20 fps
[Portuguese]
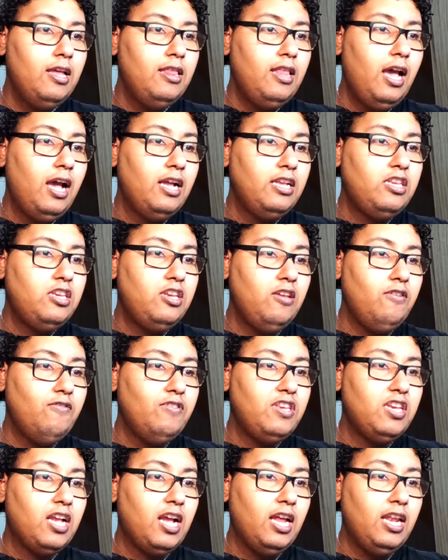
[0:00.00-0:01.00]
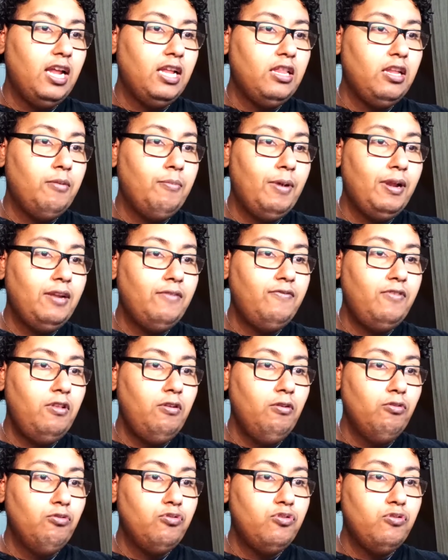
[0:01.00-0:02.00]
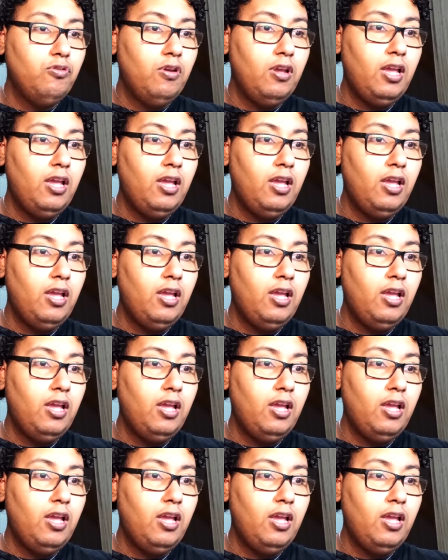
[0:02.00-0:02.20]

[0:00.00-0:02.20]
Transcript: Narrativa de caráter maravilhoso